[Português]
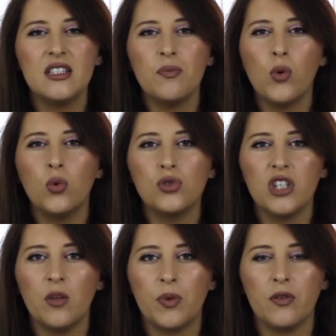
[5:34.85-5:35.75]
É tipo um
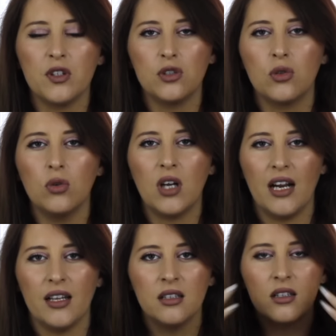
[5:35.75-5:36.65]
gel para vocês
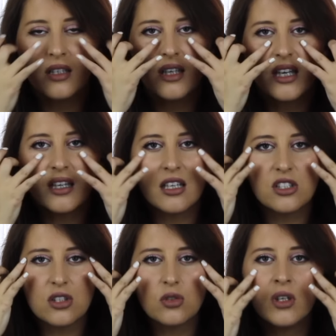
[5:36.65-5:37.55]
colocarem uh, aqui
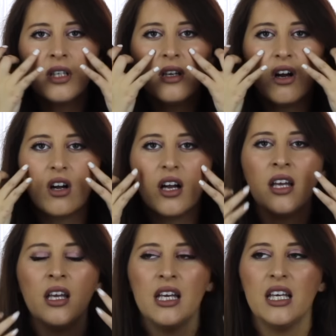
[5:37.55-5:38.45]
nesta zona, ok?